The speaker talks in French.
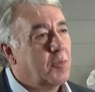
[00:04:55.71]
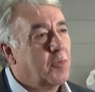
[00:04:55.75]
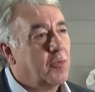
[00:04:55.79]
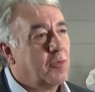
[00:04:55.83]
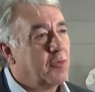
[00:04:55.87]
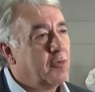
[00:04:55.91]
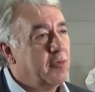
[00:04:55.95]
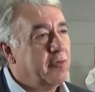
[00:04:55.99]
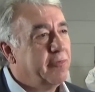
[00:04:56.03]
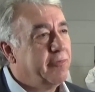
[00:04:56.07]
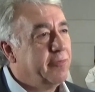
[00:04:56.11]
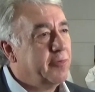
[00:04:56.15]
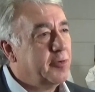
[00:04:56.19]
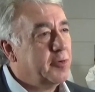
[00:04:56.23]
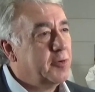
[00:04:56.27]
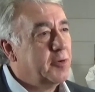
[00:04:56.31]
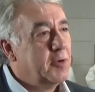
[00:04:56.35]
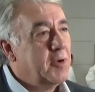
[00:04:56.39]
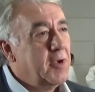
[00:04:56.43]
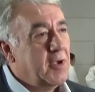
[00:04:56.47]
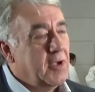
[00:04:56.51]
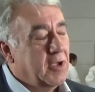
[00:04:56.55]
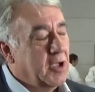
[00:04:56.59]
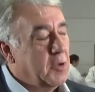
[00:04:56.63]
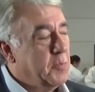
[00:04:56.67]
comme on le
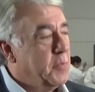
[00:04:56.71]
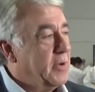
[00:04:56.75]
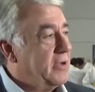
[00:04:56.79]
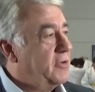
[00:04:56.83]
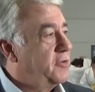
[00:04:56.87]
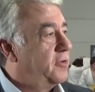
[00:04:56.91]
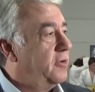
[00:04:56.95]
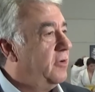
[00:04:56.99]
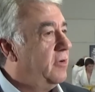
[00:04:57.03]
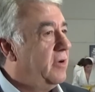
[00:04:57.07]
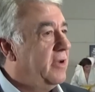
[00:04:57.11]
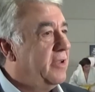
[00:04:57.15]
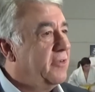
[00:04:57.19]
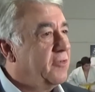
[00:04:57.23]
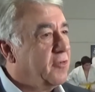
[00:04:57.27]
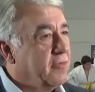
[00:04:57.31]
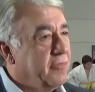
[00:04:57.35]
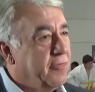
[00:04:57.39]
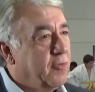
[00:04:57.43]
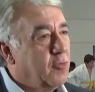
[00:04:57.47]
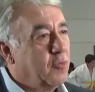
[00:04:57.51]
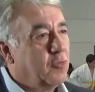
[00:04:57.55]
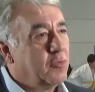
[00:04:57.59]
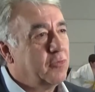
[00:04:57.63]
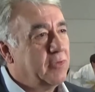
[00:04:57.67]
veut et parce que les
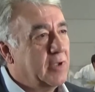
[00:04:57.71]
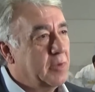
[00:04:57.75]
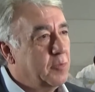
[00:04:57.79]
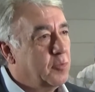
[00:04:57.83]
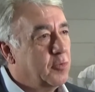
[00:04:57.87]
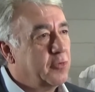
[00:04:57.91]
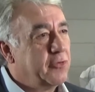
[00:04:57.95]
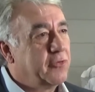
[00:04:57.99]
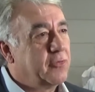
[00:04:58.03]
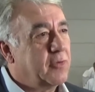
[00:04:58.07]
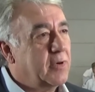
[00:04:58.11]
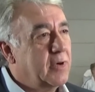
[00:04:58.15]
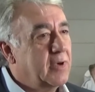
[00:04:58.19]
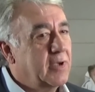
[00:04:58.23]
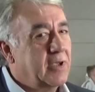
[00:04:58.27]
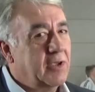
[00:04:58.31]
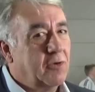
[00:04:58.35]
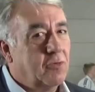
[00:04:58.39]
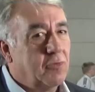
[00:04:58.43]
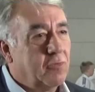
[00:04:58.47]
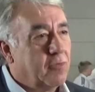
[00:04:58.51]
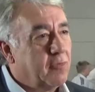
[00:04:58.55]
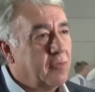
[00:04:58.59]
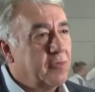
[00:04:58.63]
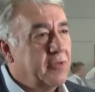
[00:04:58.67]
enfants ont des besoins et
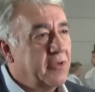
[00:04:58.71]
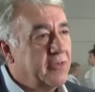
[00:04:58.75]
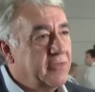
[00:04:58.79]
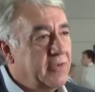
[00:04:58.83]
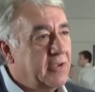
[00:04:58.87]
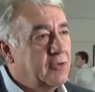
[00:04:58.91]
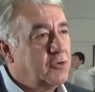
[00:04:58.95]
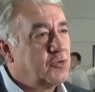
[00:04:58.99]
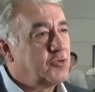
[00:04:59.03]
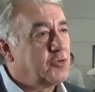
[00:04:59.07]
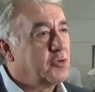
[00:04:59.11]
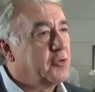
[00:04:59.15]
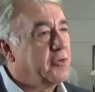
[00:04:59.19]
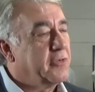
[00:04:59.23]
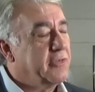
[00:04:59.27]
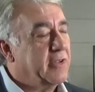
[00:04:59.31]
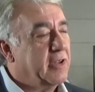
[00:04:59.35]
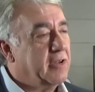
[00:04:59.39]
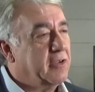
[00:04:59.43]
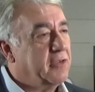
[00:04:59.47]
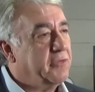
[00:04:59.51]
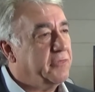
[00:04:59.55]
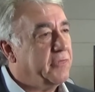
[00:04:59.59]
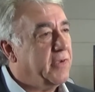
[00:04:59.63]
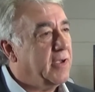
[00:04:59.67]
qu'on essaie toujours de
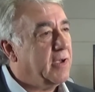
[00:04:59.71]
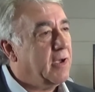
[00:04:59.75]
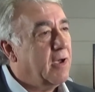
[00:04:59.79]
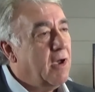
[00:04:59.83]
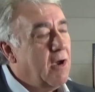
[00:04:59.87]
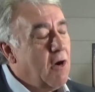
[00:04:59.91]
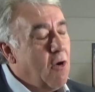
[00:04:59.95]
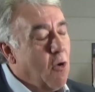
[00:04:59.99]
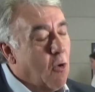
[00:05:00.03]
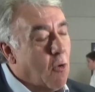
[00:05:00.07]
satisfaire